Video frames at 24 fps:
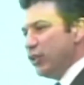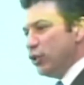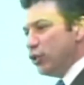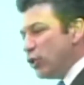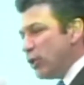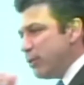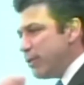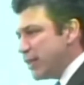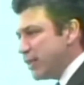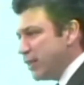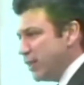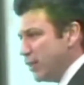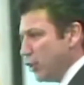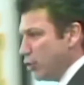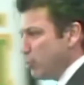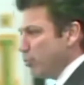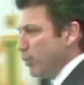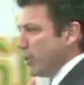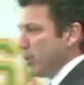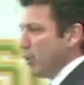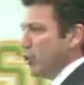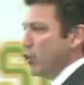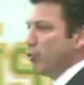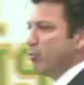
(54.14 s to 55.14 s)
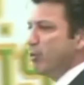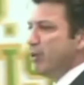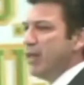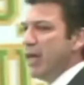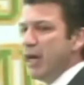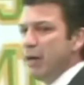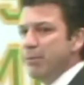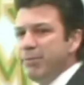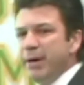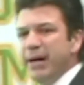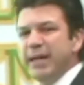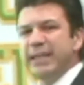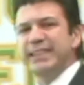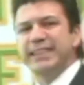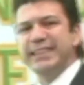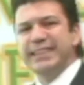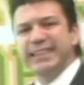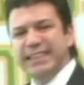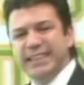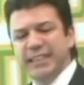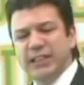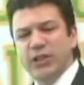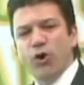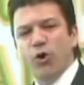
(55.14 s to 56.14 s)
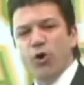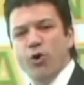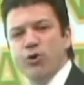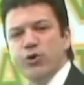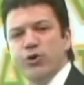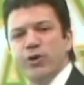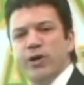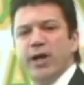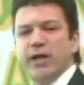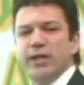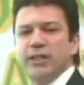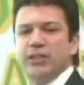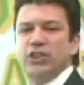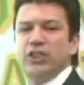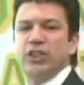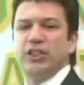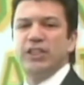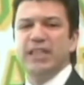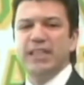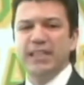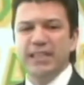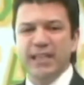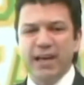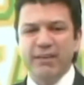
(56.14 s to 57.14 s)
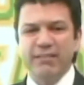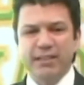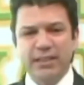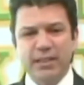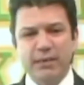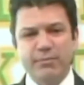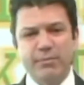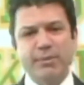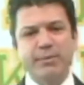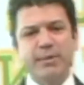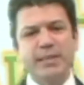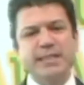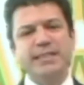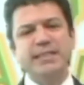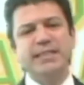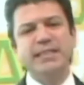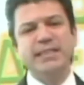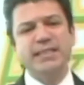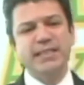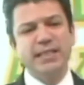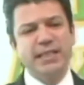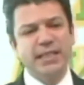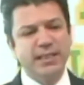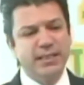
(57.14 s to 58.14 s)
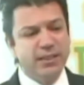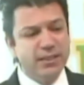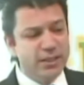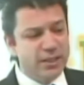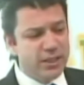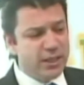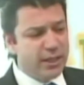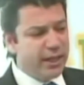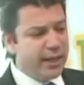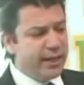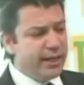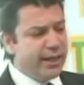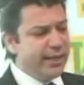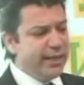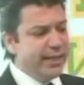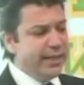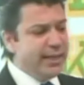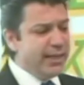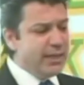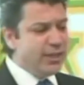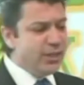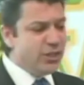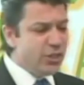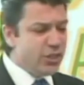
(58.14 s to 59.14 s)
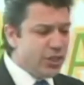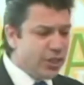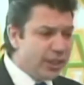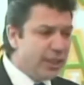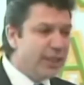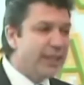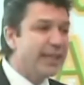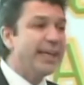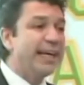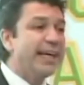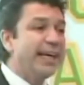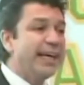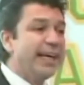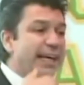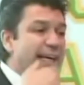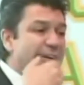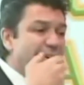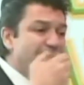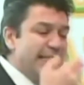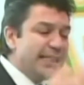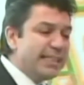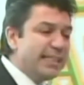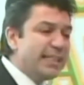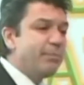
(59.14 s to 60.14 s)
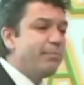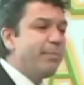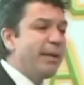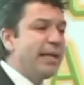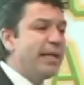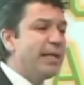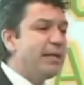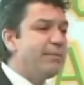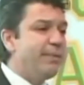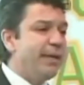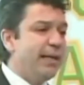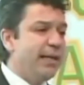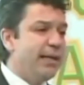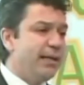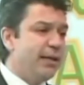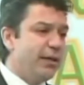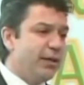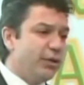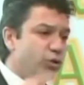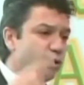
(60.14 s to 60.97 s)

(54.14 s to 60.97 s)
Şu demek danışman. Danışman ne yapar? Sizi ön yargısı dinler ve tamamen sizin iyiliğiniz için size belli belli